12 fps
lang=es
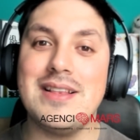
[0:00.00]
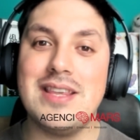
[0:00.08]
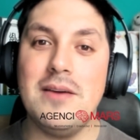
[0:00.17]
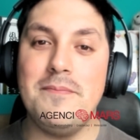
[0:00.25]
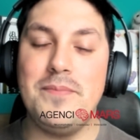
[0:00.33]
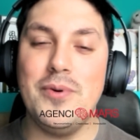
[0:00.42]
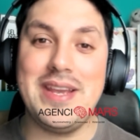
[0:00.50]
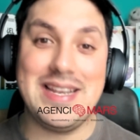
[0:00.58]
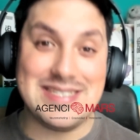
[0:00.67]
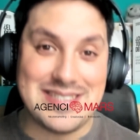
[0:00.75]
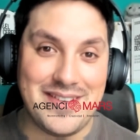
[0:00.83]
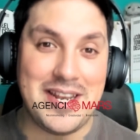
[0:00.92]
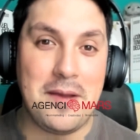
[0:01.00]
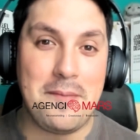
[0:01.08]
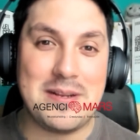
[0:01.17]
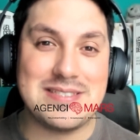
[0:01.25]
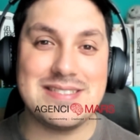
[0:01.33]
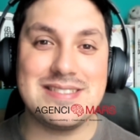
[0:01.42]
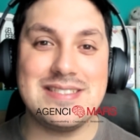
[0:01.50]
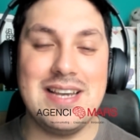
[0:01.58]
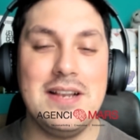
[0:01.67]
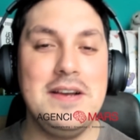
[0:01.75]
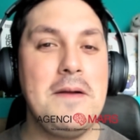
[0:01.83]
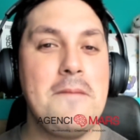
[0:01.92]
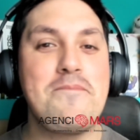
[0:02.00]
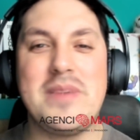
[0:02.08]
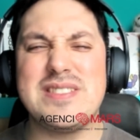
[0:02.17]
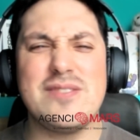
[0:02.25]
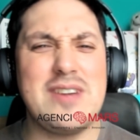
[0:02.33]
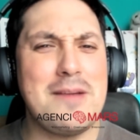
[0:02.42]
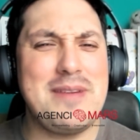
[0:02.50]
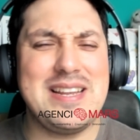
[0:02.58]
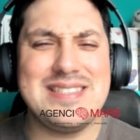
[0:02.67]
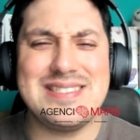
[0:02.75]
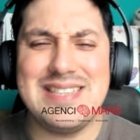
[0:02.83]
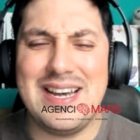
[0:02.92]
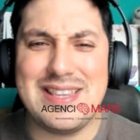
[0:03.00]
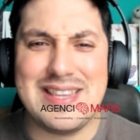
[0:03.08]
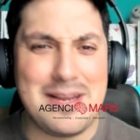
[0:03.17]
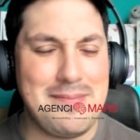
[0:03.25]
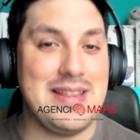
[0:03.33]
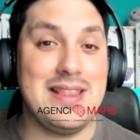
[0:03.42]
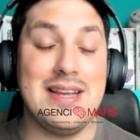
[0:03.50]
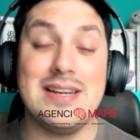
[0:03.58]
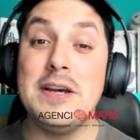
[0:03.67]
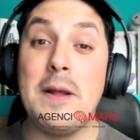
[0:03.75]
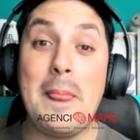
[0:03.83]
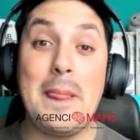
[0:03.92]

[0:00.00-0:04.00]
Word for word: el tiempo y que se viene de presencial, va a ser una experiencia tremenda